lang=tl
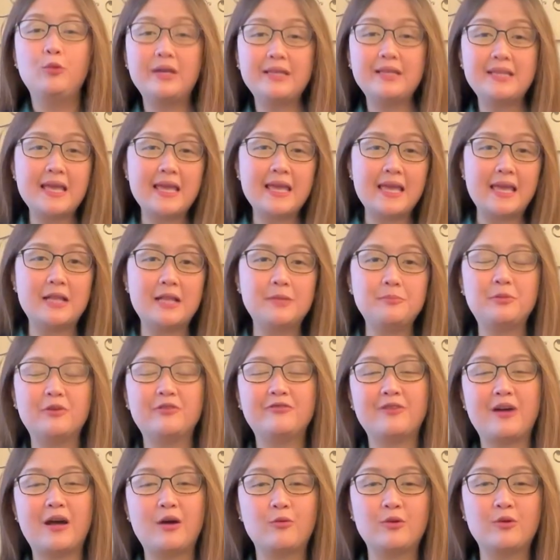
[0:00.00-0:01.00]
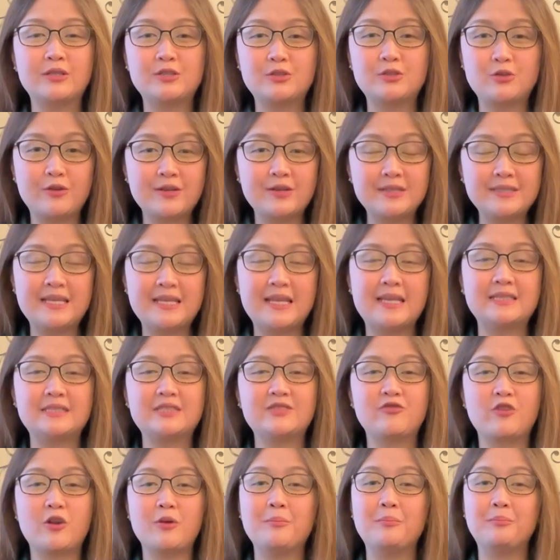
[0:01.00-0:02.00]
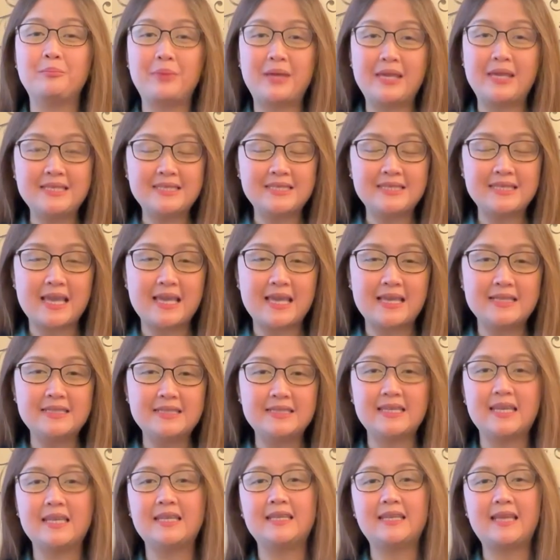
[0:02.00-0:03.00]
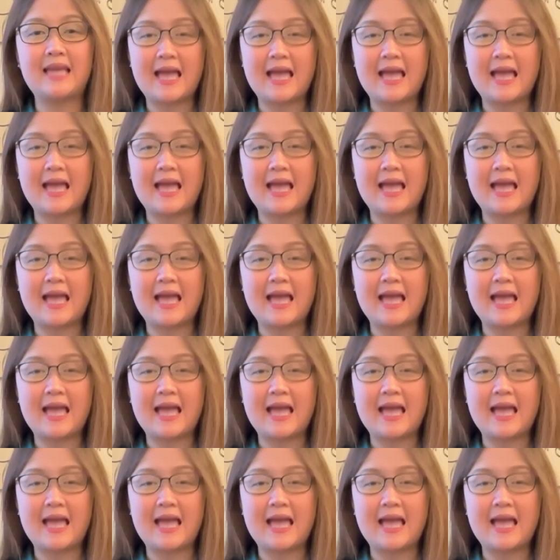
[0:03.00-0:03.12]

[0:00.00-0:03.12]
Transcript: With the help of our sources from Basins and